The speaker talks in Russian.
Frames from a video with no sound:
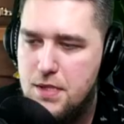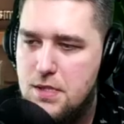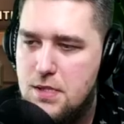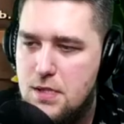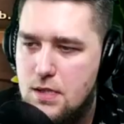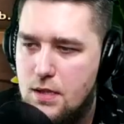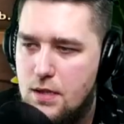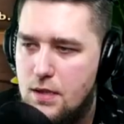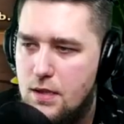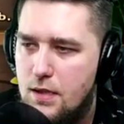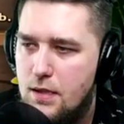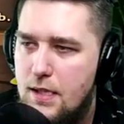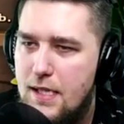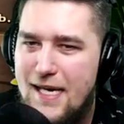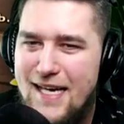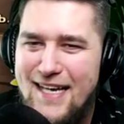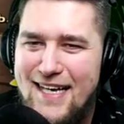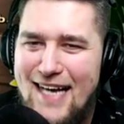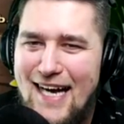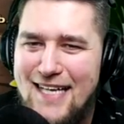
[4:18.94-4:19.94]
Э,
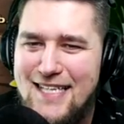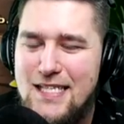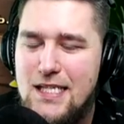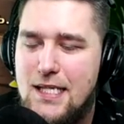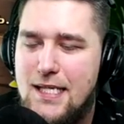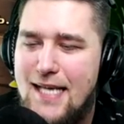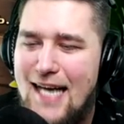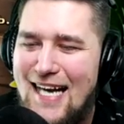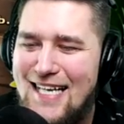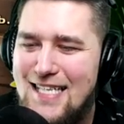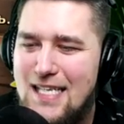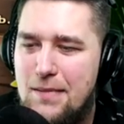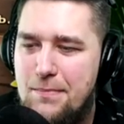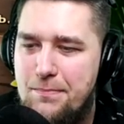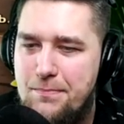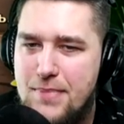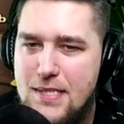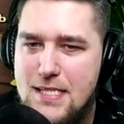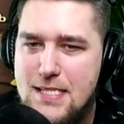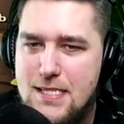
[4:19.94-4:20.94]
как, как
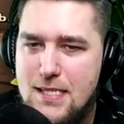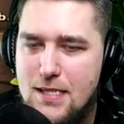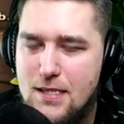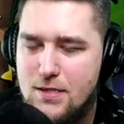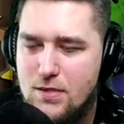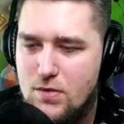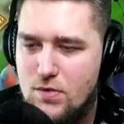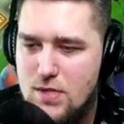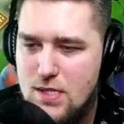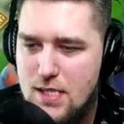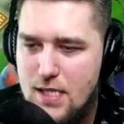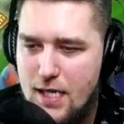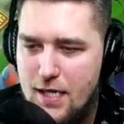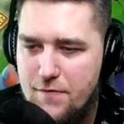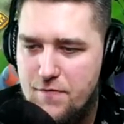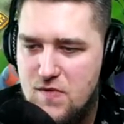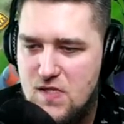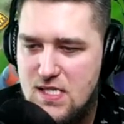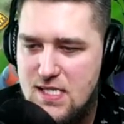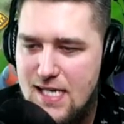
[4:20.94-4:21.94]
нам быстро, друзья,
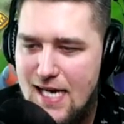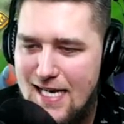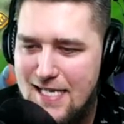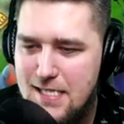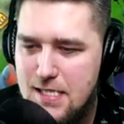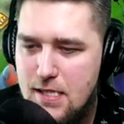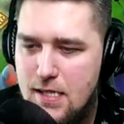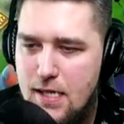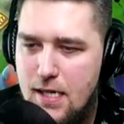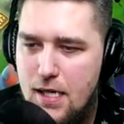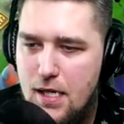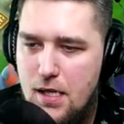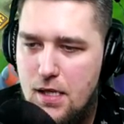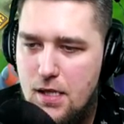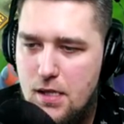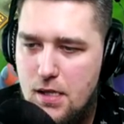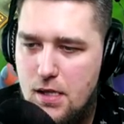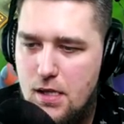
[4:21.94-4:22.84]
взять и